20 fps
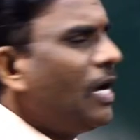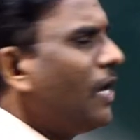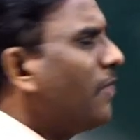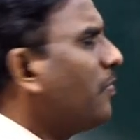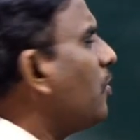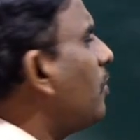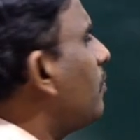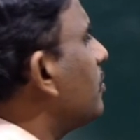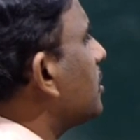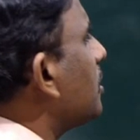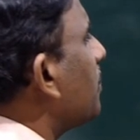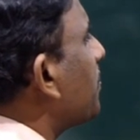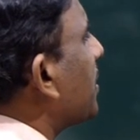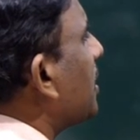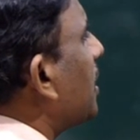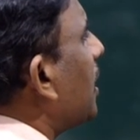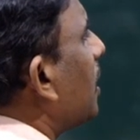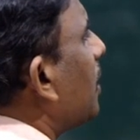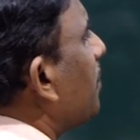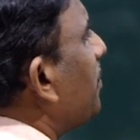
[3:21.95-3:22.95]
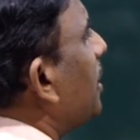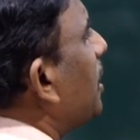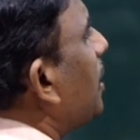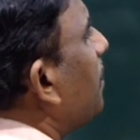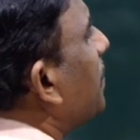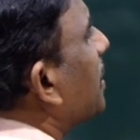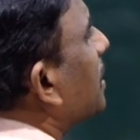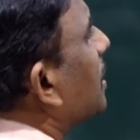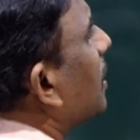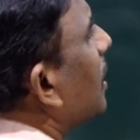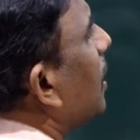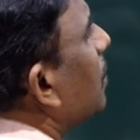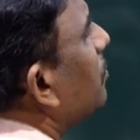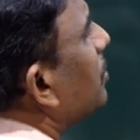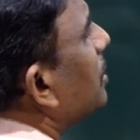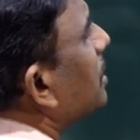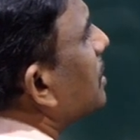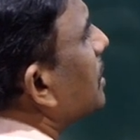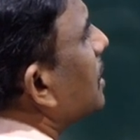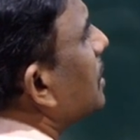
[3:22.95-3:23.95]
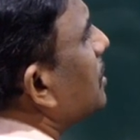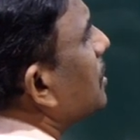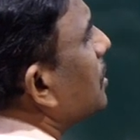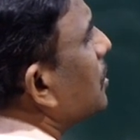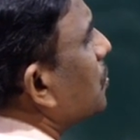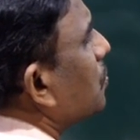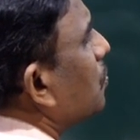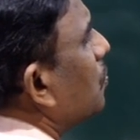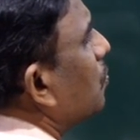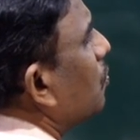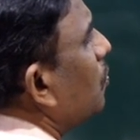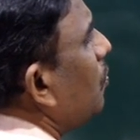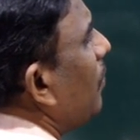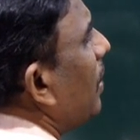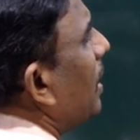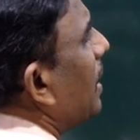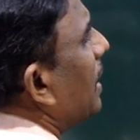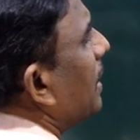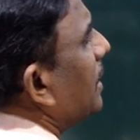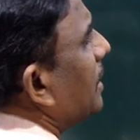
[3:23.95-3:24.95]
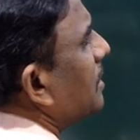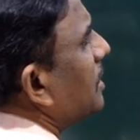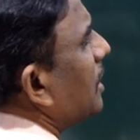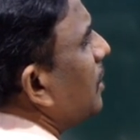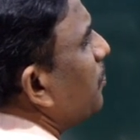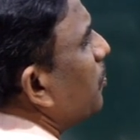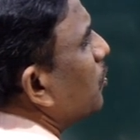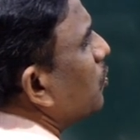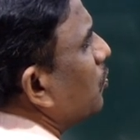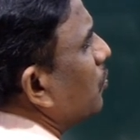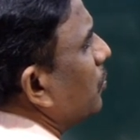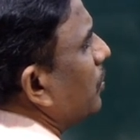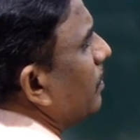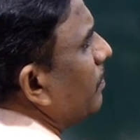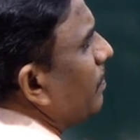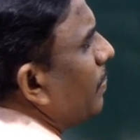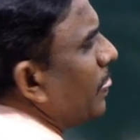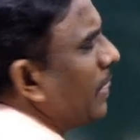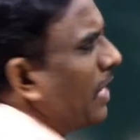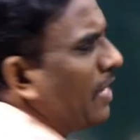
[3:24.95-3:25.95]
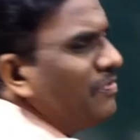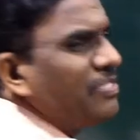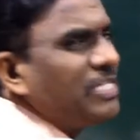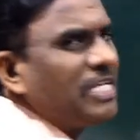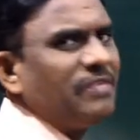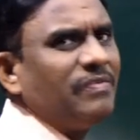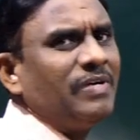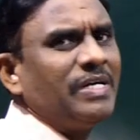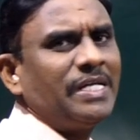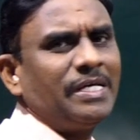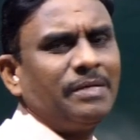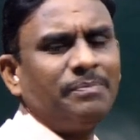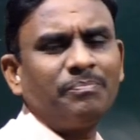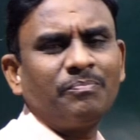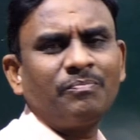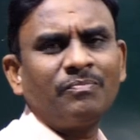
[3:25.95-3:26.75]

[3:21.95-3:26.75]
అందులో వచ్చిన ప్రధానమైన పథకాలు డిస్కస్ చేసుకుంటూ వెళ్ళండి సరిపోతుంది అవి చదవండి